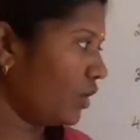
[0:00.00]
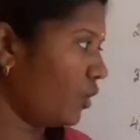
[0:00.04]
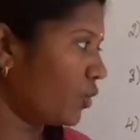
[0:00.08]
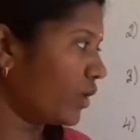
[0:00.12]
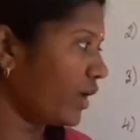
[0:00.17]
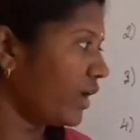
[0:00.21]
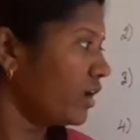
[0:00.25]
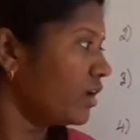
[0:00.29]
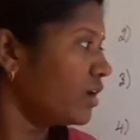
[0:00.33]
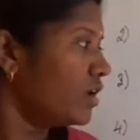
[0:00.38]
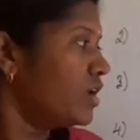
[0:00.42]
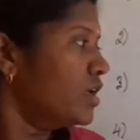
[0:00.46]

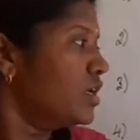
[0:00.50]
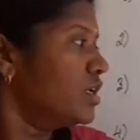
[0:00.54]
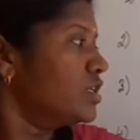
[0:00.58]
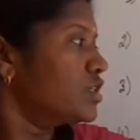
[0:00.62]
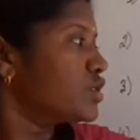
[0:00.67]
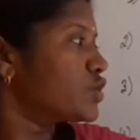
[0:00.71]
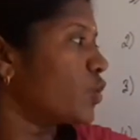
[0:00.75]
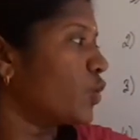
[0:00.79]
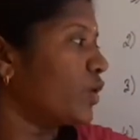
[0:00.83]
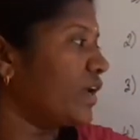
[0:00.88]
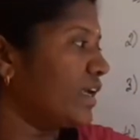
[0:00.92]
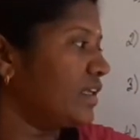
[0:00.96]
ஓகே
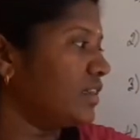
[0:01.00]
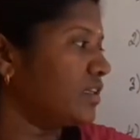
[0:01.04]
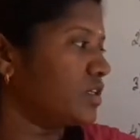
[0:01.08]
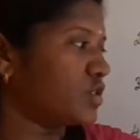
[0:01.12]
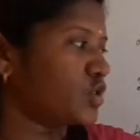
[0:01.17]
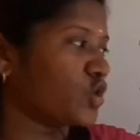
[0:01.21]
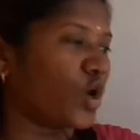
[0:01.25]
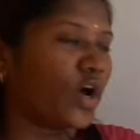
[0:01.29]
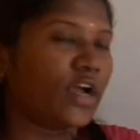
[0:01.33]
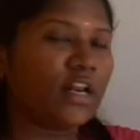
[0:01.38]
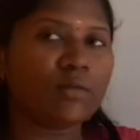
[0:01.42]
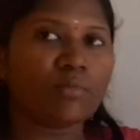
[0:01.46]
ஸோ இந்த
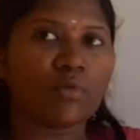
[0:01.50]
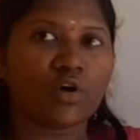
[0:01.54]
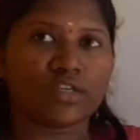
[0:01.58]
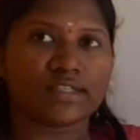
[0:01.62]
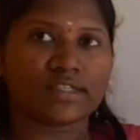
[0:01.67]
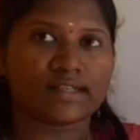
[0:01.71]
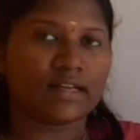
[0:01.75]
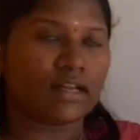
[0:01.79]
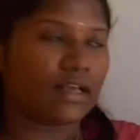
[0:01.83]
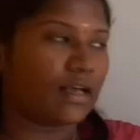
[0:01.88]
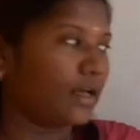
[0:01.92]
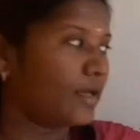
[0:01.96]
சாயில்
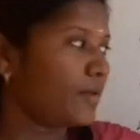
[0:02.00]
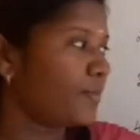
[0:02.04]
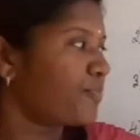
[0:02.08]
மாஸில்